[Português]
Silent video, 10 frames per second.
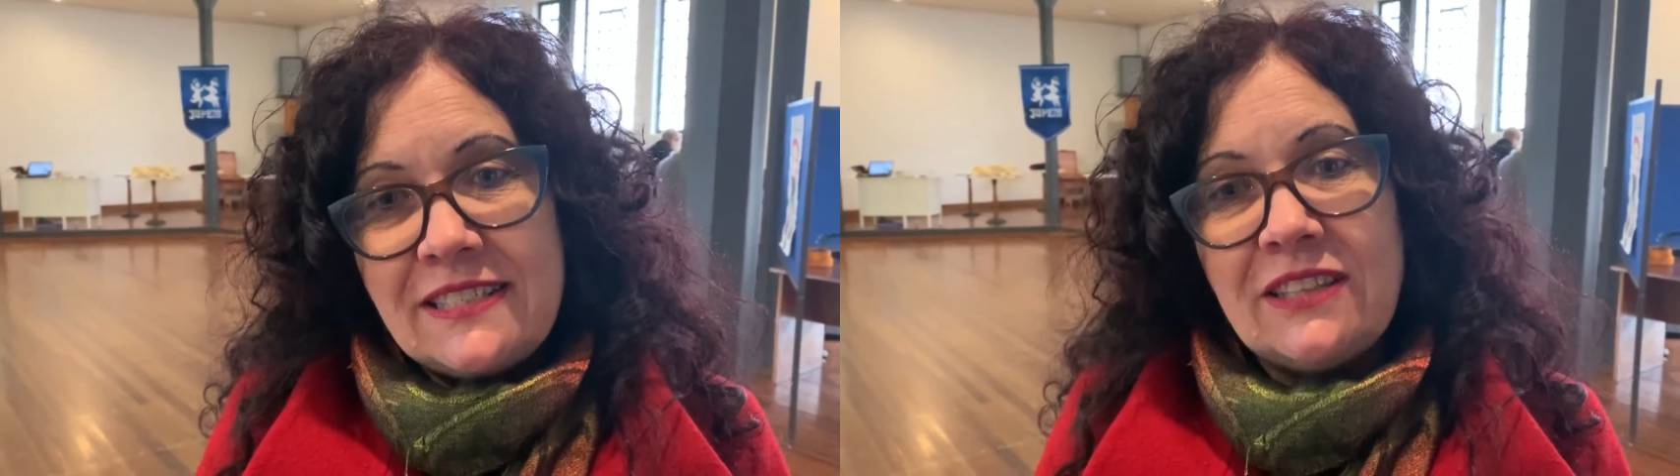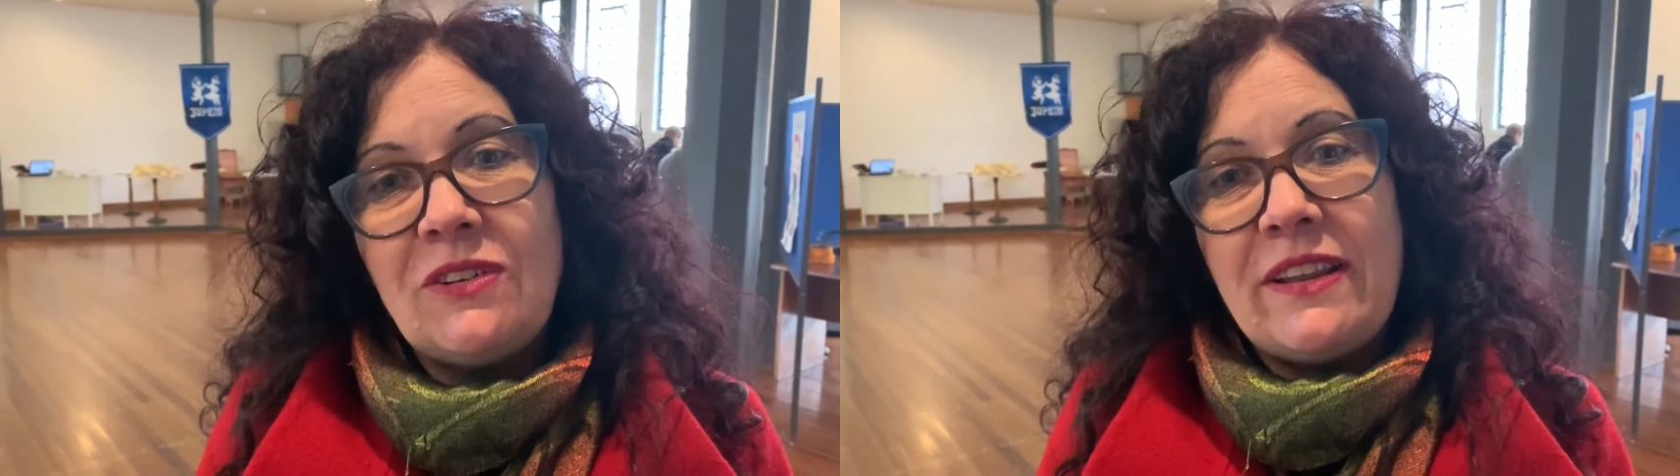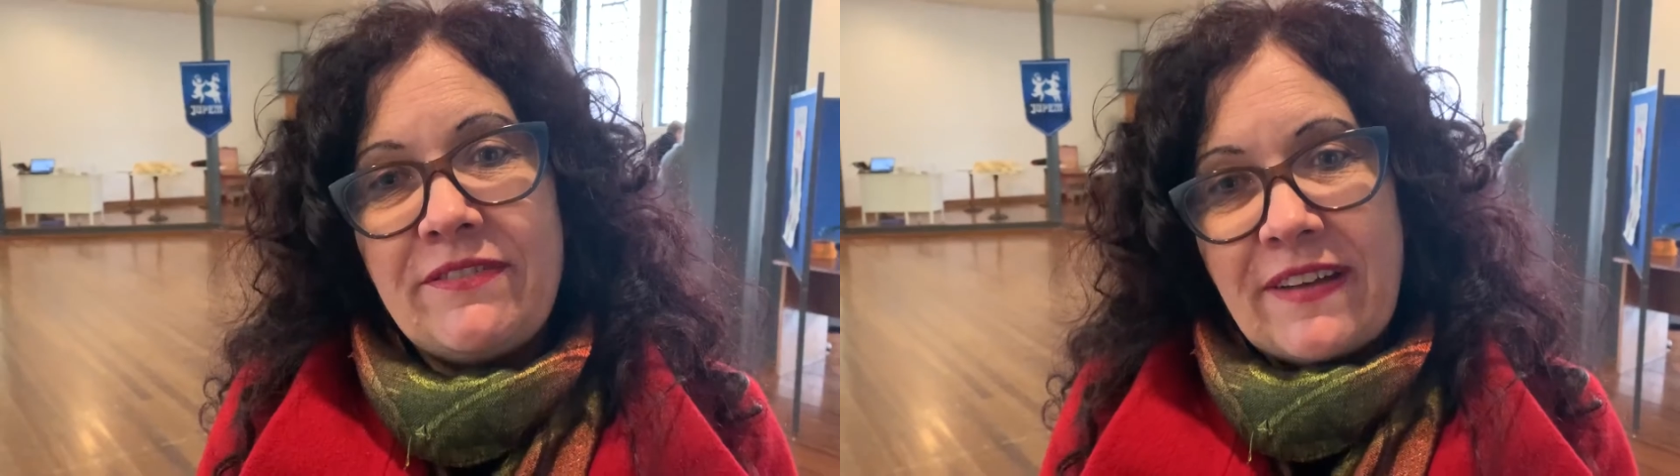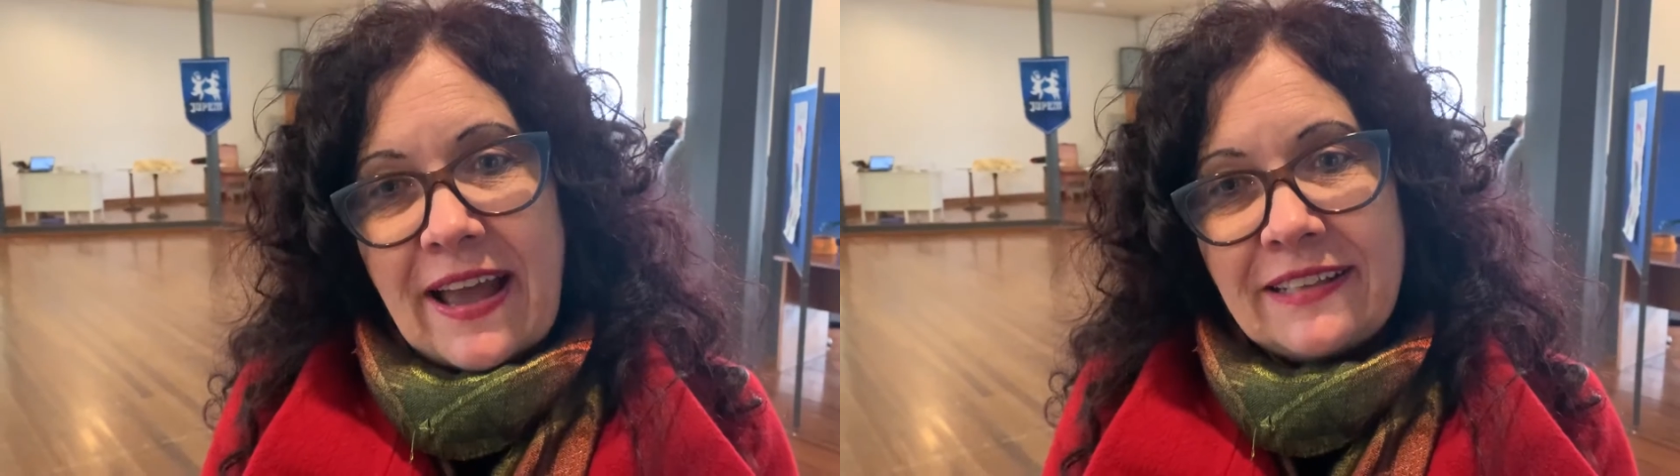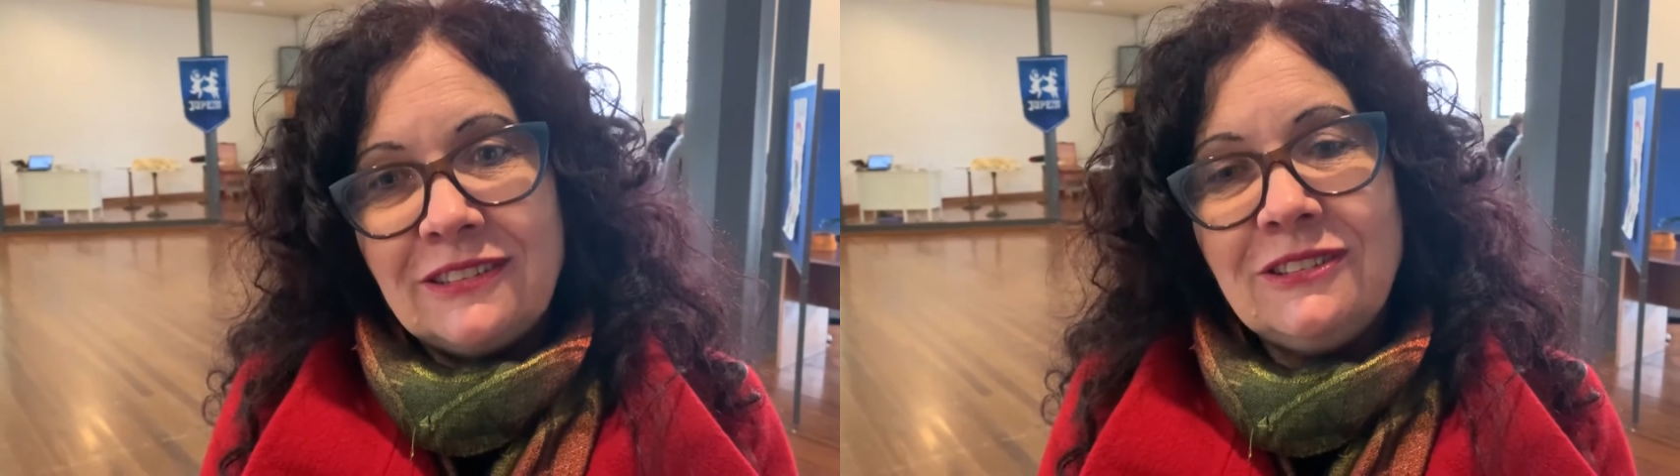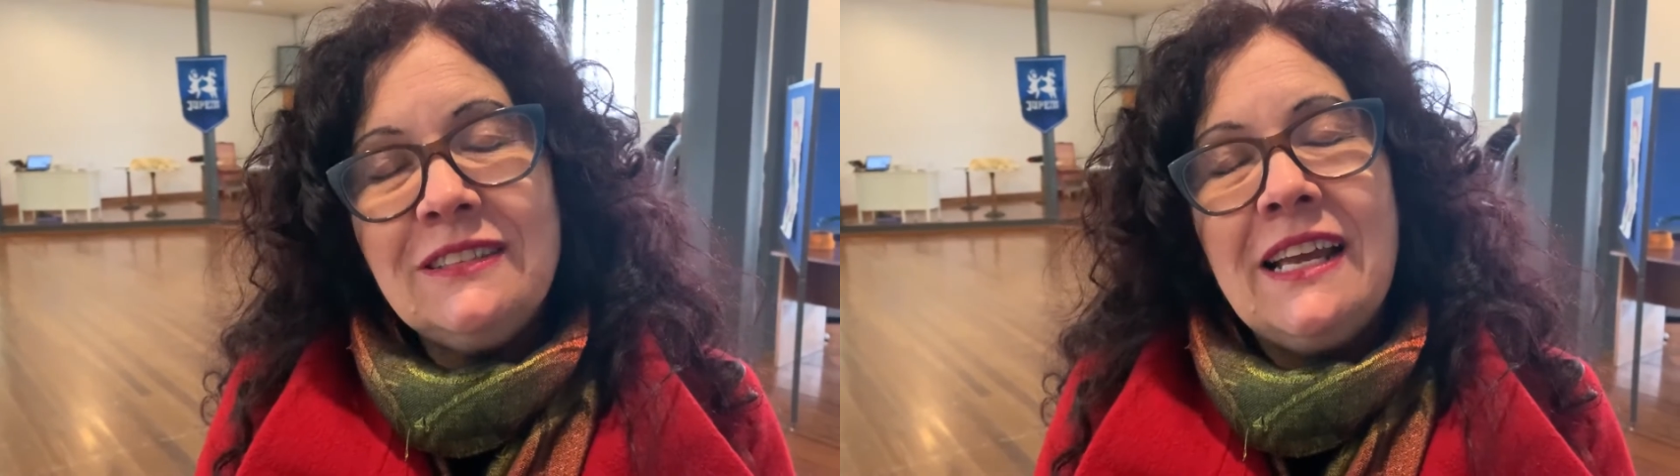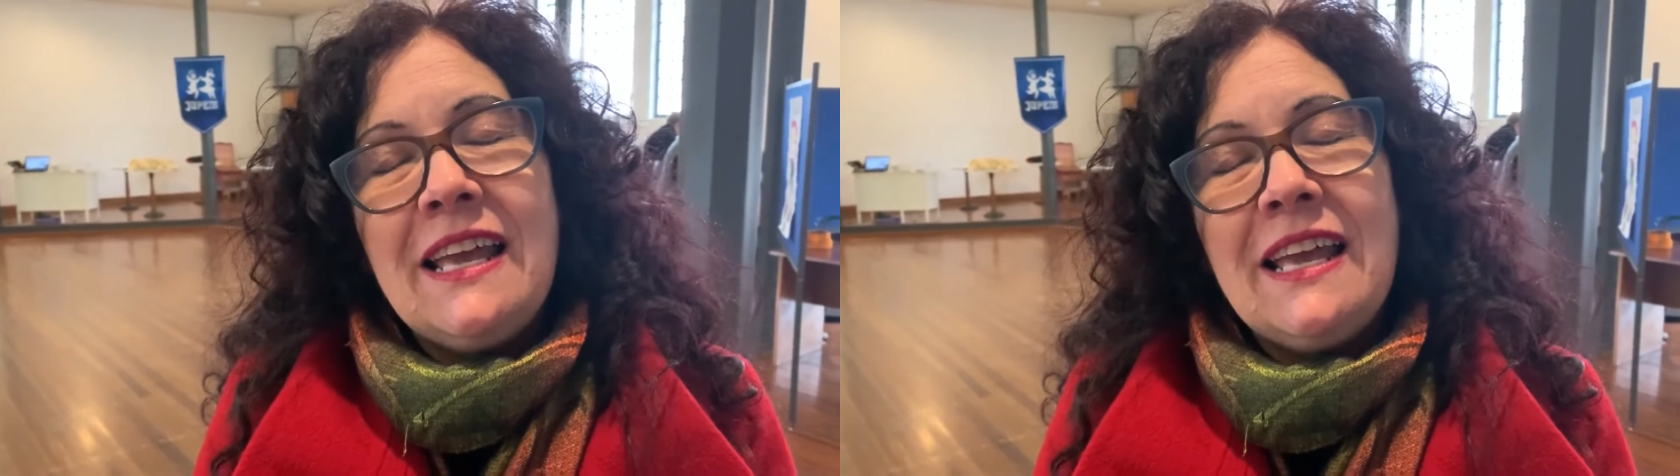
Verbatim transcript: sendo levado.